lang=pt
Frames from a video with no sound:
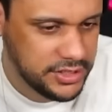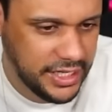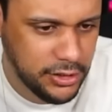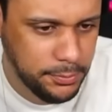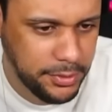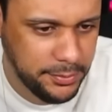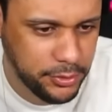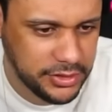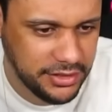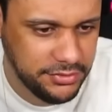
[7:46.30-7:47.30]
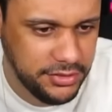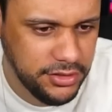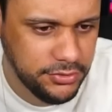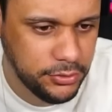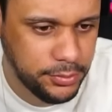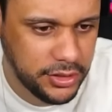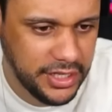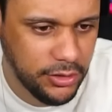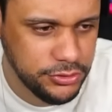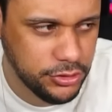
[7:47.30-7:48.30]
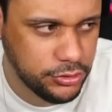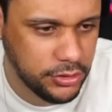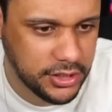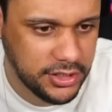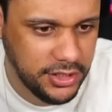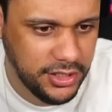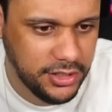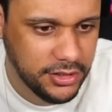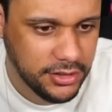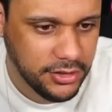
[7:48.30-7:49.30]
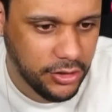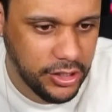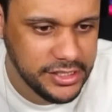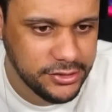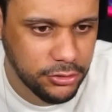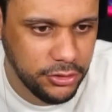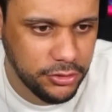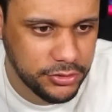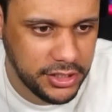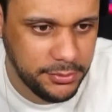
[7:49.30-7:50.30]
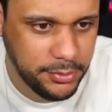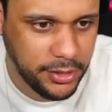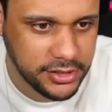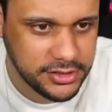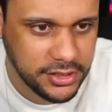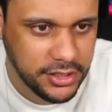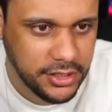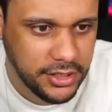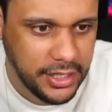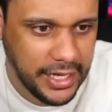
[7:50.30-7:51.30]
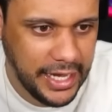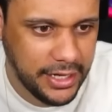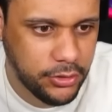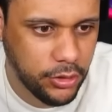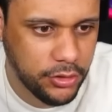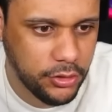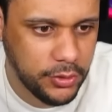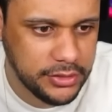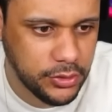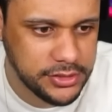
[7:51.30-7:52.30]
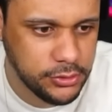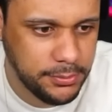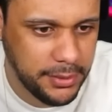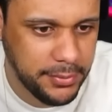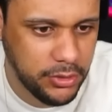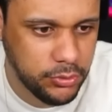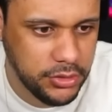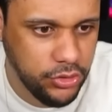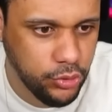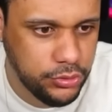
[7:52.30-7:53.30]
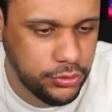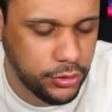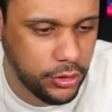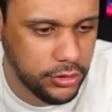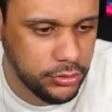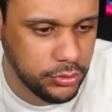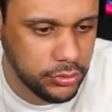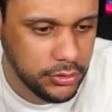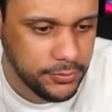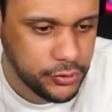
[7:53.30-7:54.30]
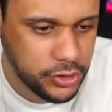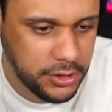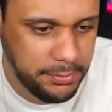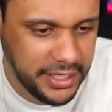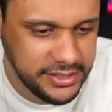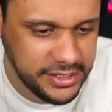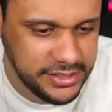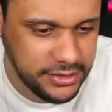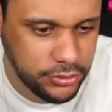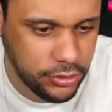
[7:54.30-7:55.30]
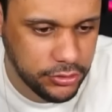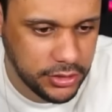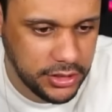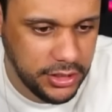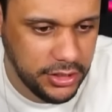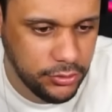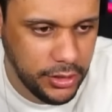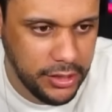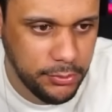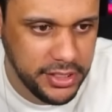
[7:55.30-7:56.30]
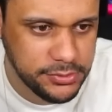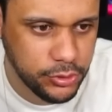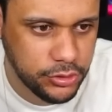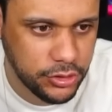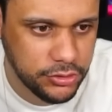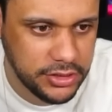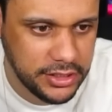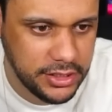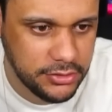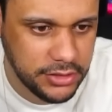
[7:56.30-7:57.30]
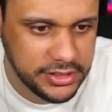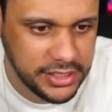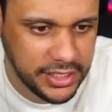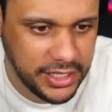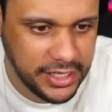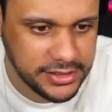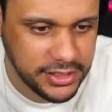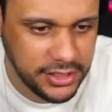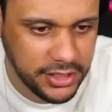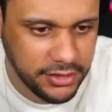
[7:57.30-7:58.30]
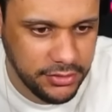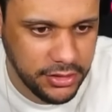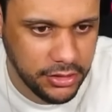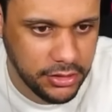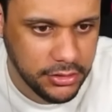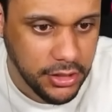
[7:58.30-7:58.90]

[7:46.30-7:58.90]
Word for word: Será que o Purple tá vivo? Porque onde eu tô aqui... Olha só o que eu encontrei, Lipblox. A coroa do azul babão e o trono. Só que parece que esse trono aqui não é o mesmo trono que tá dentro dessa casa aqui. Quer ver, ó?